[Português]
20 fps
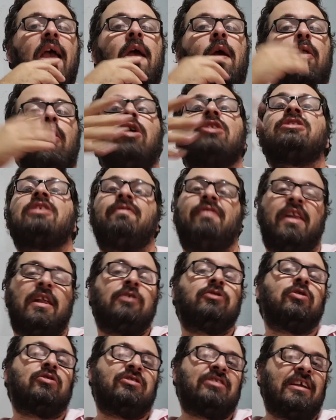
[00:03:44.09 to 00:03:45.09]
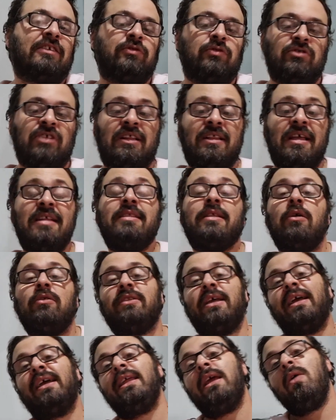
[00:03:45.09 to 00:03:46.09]
Eu gosto de estar falando de outros assuntos. Até então,
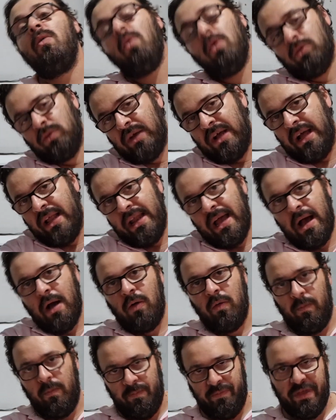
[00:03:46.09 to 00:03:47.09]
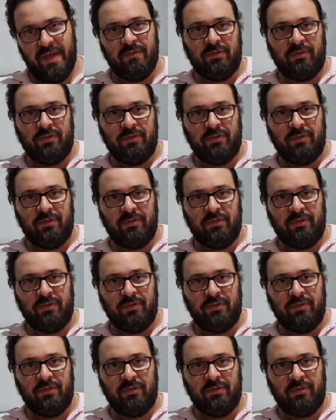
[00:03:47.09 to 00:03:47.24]
até criei um outro canal, né?